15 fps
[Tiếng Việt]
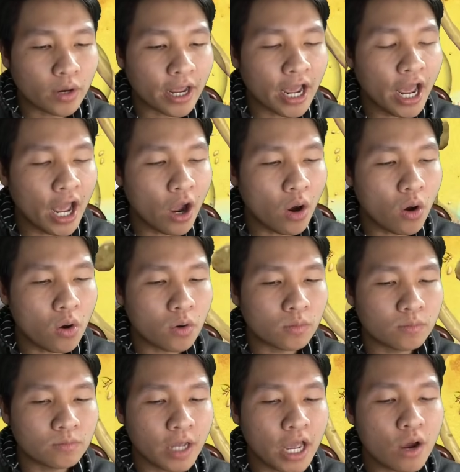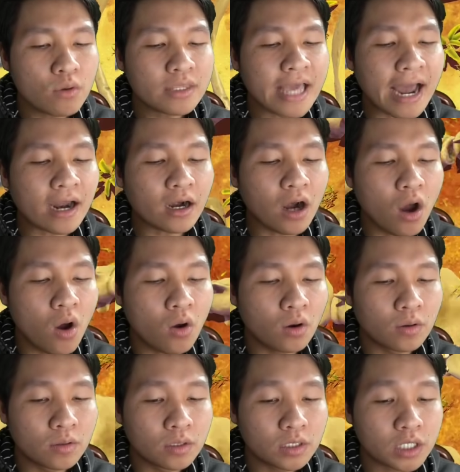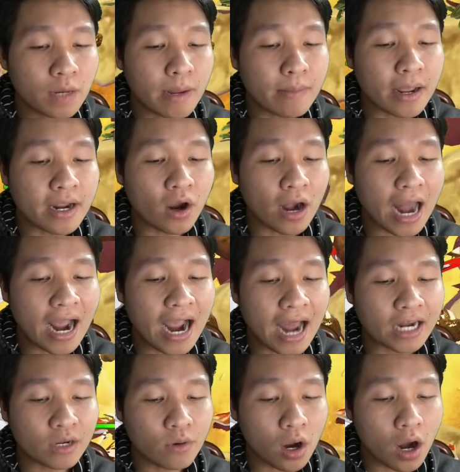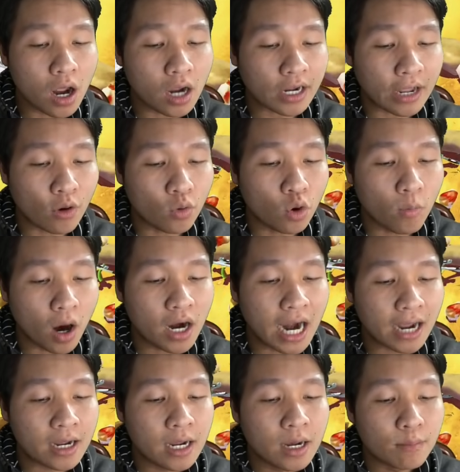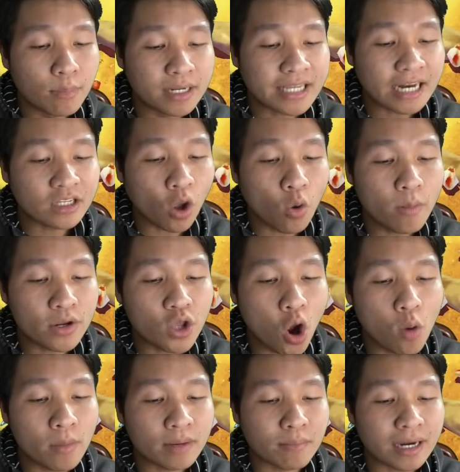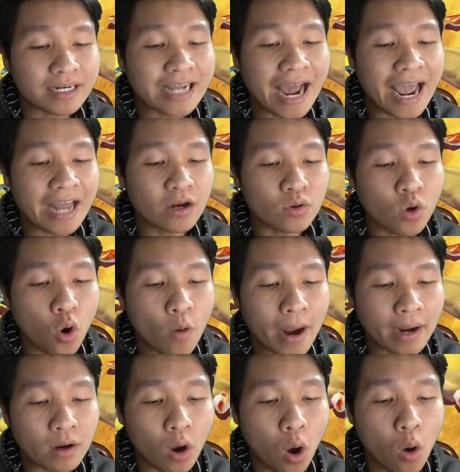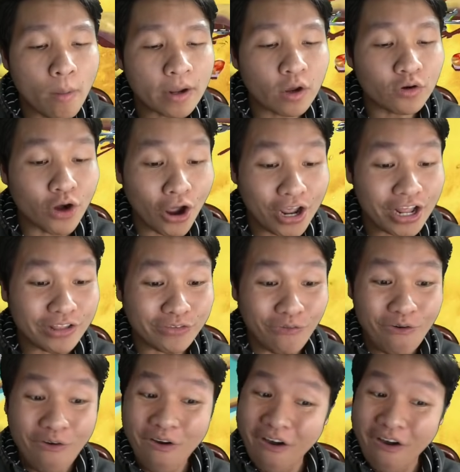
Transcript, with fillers: cua này yếu yếu chắc luôn nó mới bị gọi là ăn hành chỗ đó đó thì con cua bự nè mình tranh thủ mình vô mình mình KS con cua bạn ô mày có đấy chú